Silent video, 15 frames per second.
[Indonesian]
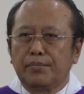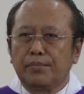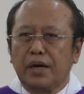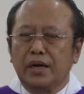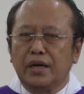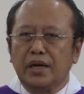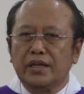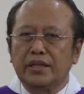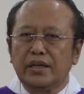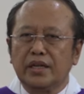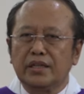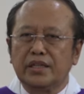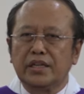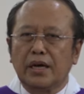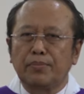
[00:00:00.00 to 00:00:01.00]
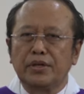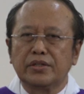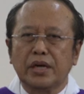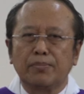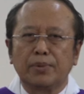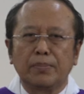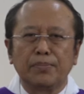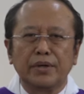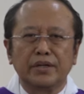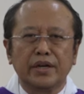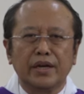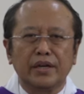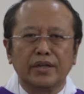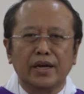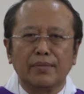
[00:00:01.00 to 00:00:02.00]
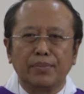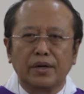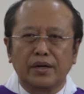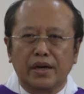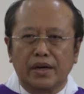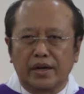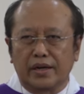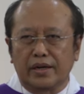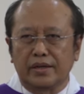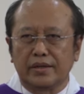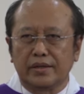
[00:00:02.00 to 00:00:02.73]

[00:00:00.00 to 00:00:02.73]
maka dia tidak bisa berpikir yang benar.